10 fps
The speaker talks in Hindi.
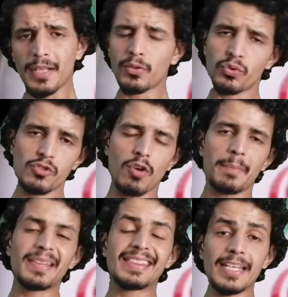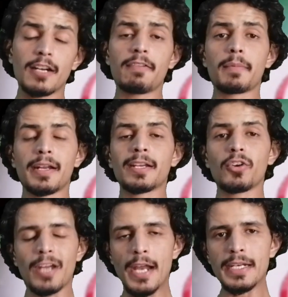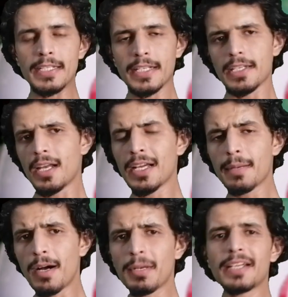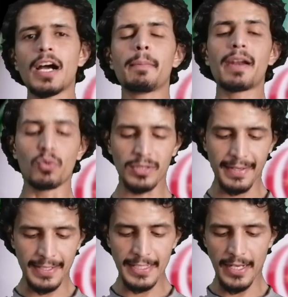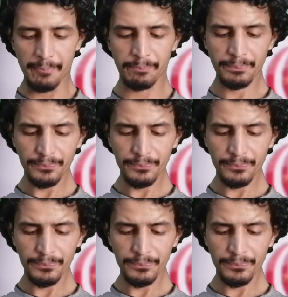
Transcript: हमला था उसके जवाब में तेरह फरवरी को ईरान ने यह किया लेकिन मामला यहाँ पर रुकता नहीं है